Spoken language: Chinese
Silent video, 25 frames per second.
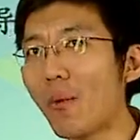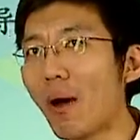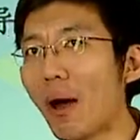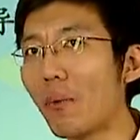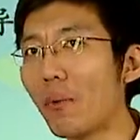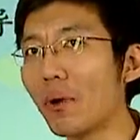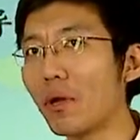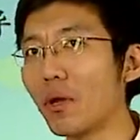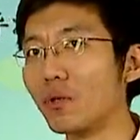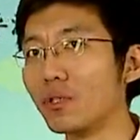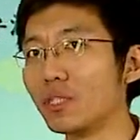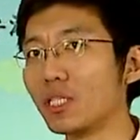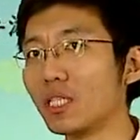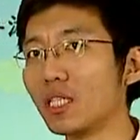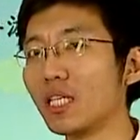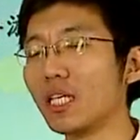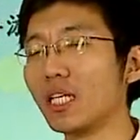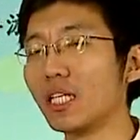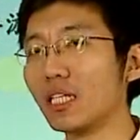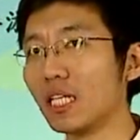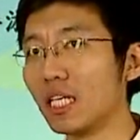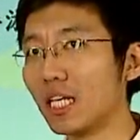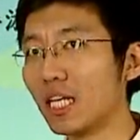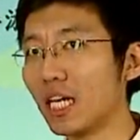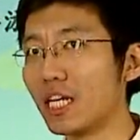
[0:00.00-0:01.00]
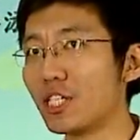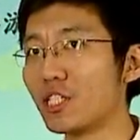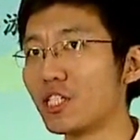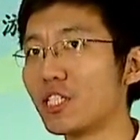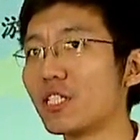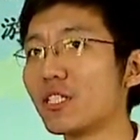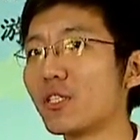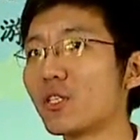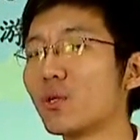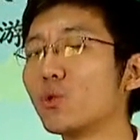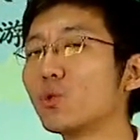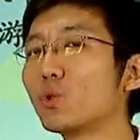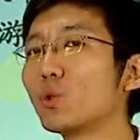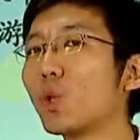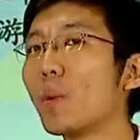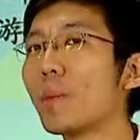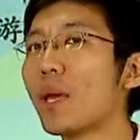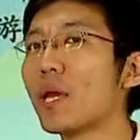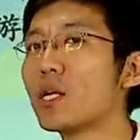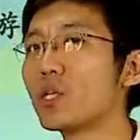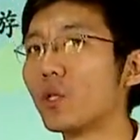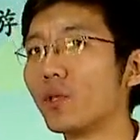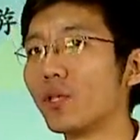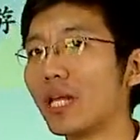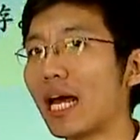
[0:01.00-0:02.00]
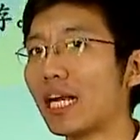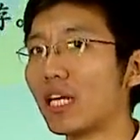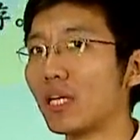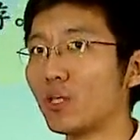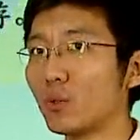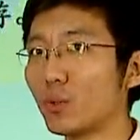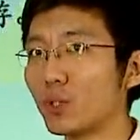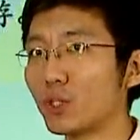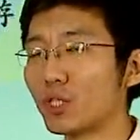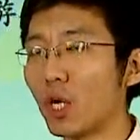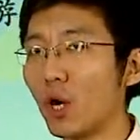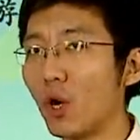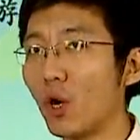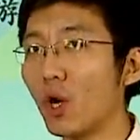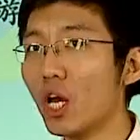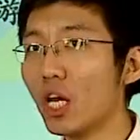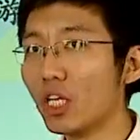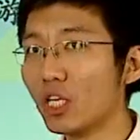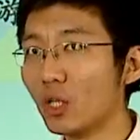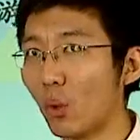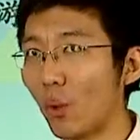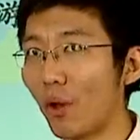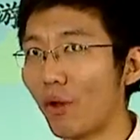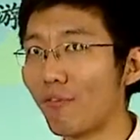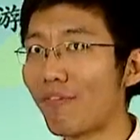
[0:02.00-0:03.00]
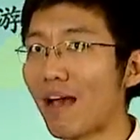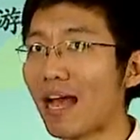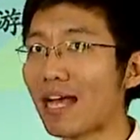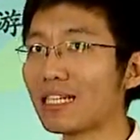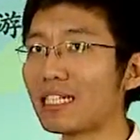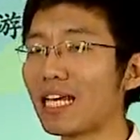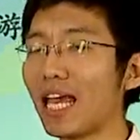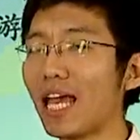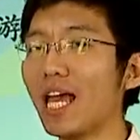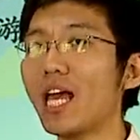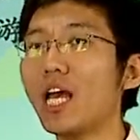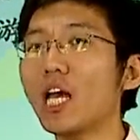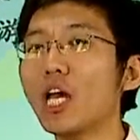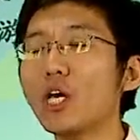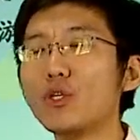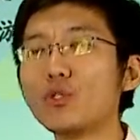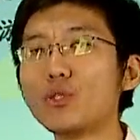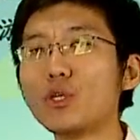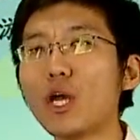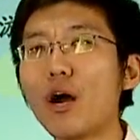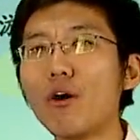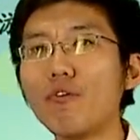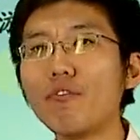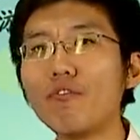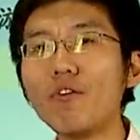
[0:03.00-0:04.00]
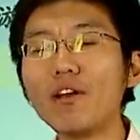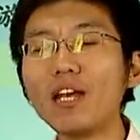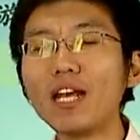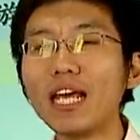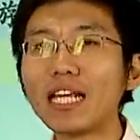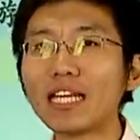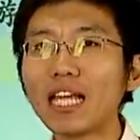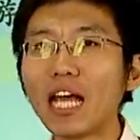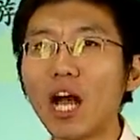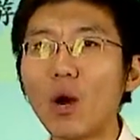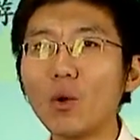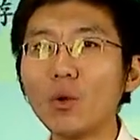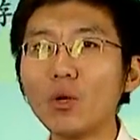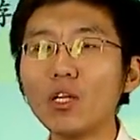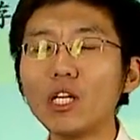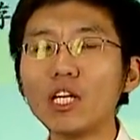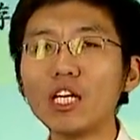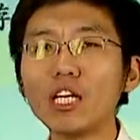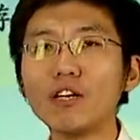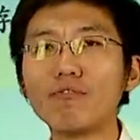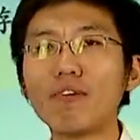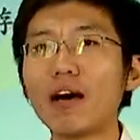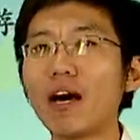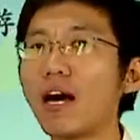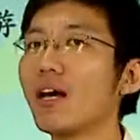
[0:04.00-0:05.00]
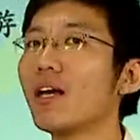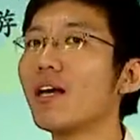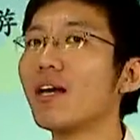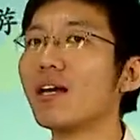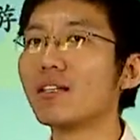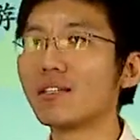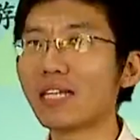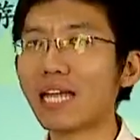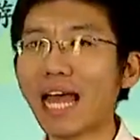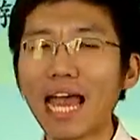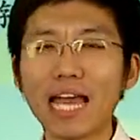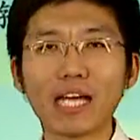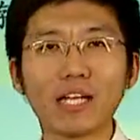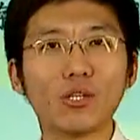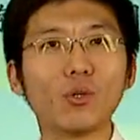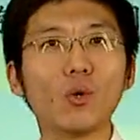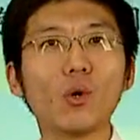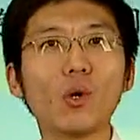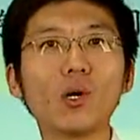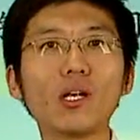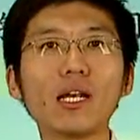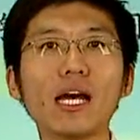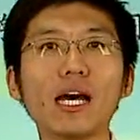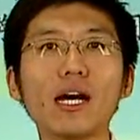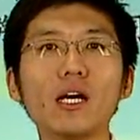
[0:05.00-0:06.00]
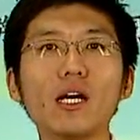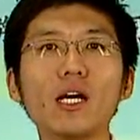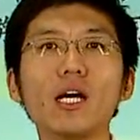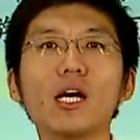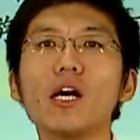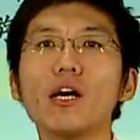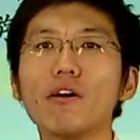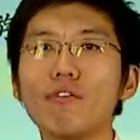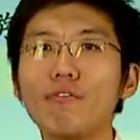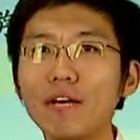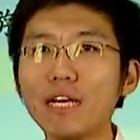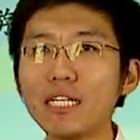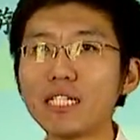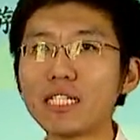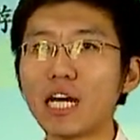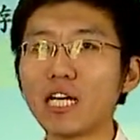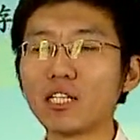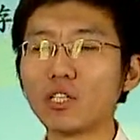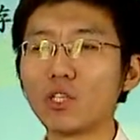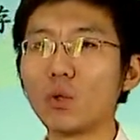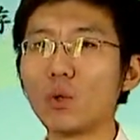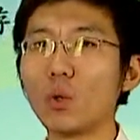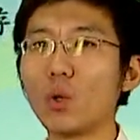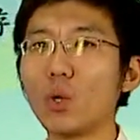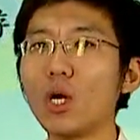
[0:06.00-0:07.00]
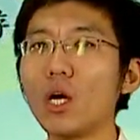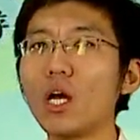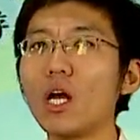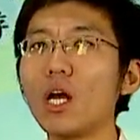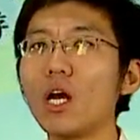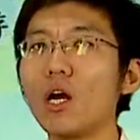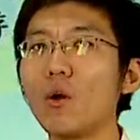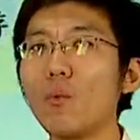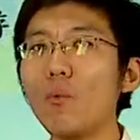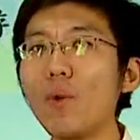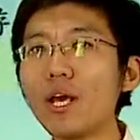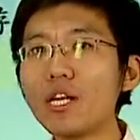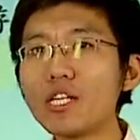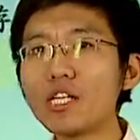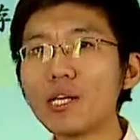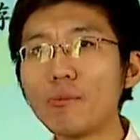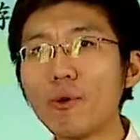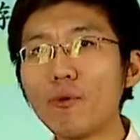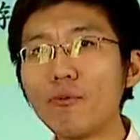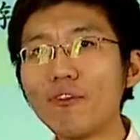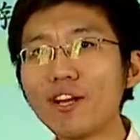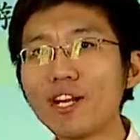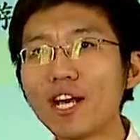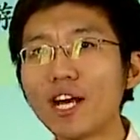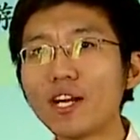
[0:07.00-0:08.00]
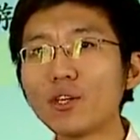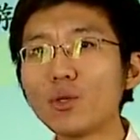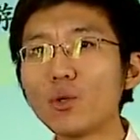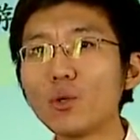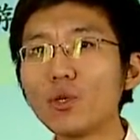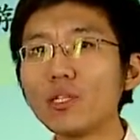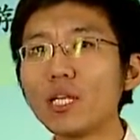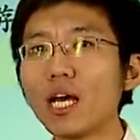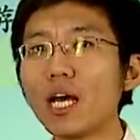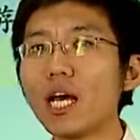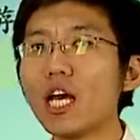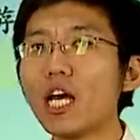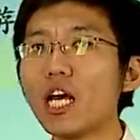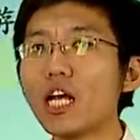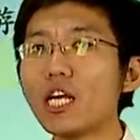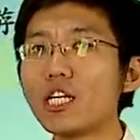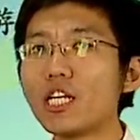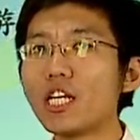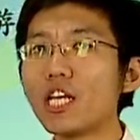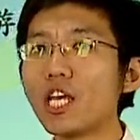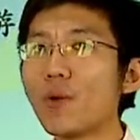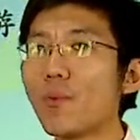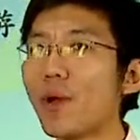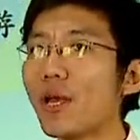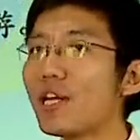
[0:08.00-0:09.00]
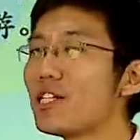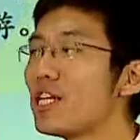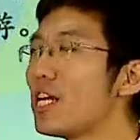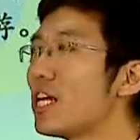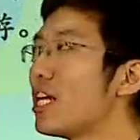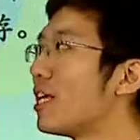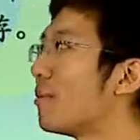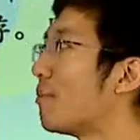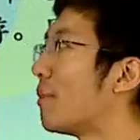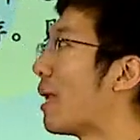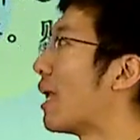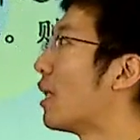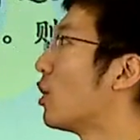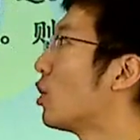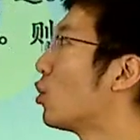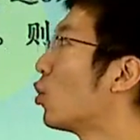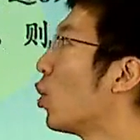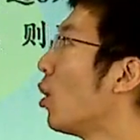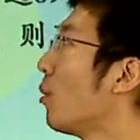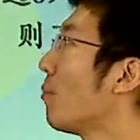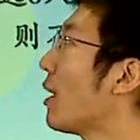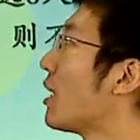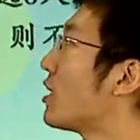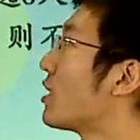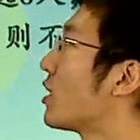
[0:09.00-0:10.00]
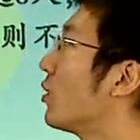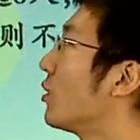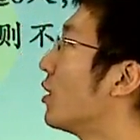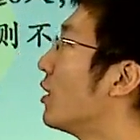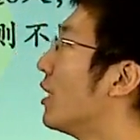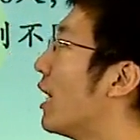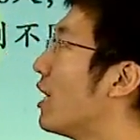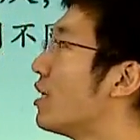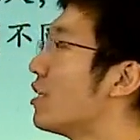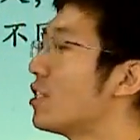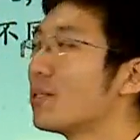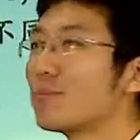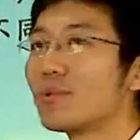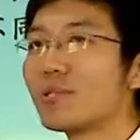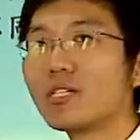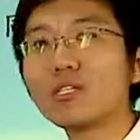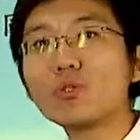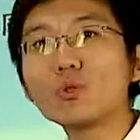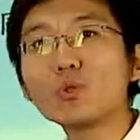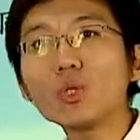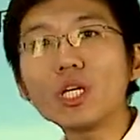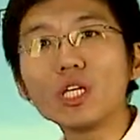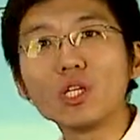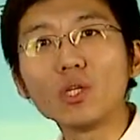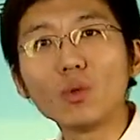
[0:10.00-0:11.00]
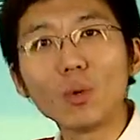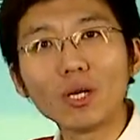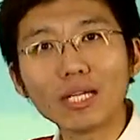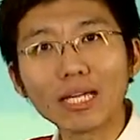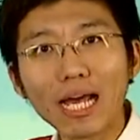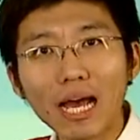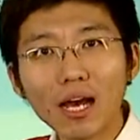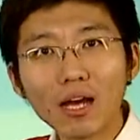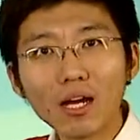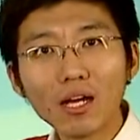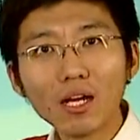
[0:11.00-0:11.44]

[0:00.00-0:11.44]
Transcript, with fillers: 话或者有精力，你可以试着从多面手那里入手，你会发现需要分类讨论的地方太多了，非常多。为什么非常多呢？是因为这里面多面手的人是不是最多的？